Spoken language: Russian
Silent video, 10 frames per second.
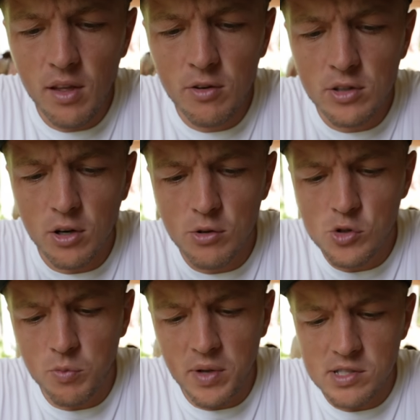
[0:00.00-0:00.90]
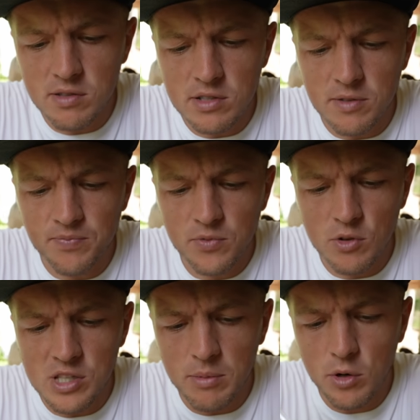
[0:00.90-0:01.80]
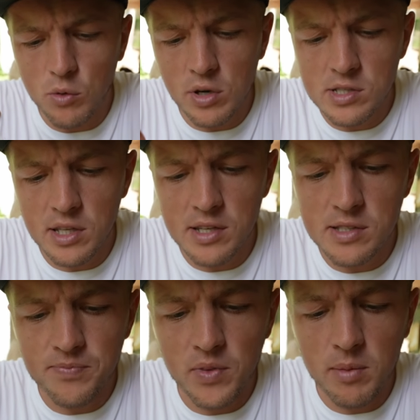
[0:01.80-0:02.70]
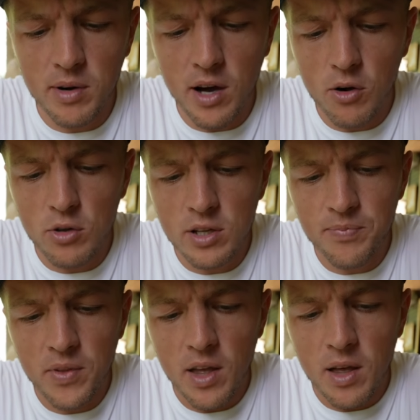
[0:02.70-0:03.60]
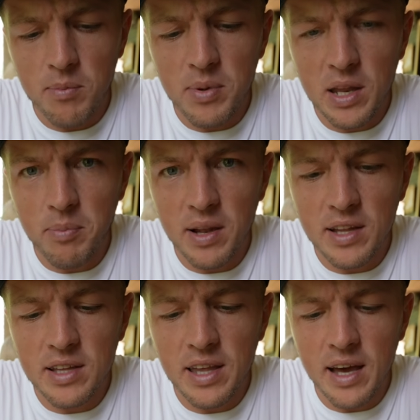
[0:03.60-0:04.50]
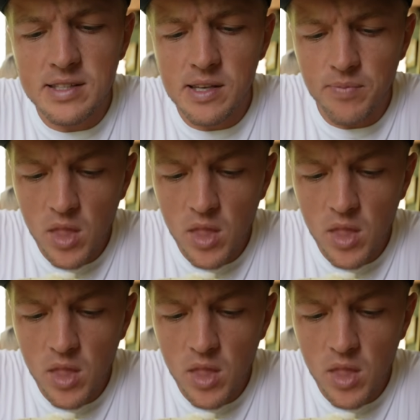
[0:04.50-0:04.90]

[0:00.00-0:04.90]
А вот такой супец, видите? То есть там курица есть, и макароны, перепелиные яйца.